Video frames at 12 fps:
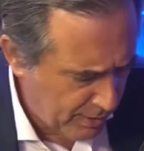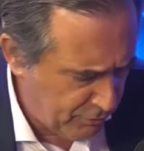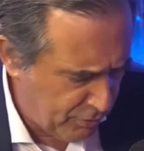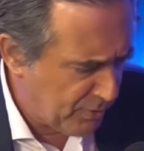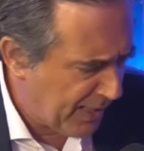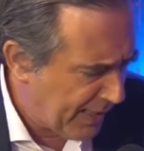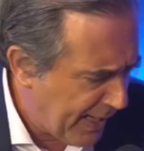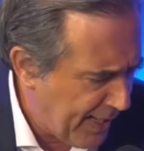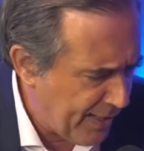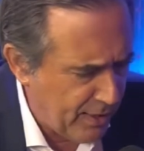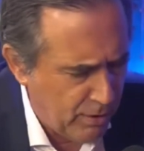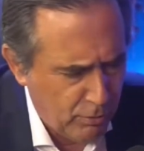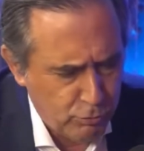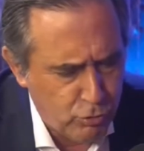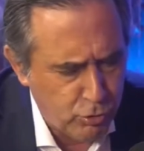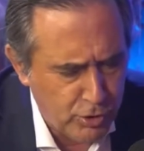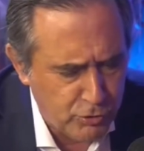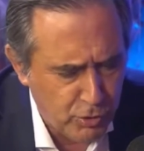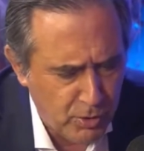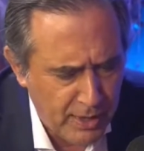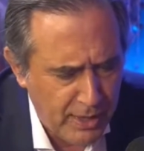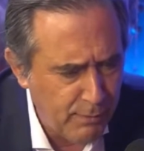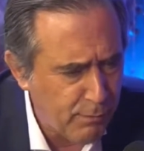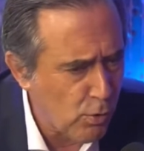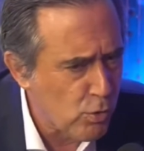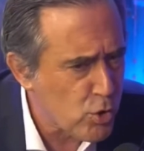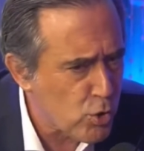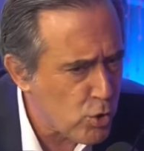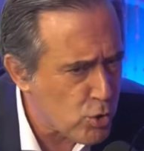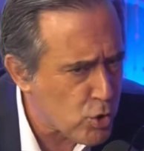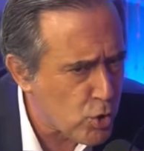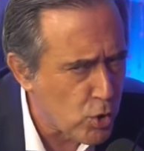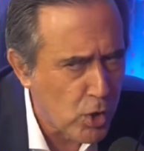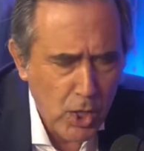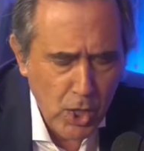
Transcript: Segunda Guerra, Churchill. Ele falou, Xuxo.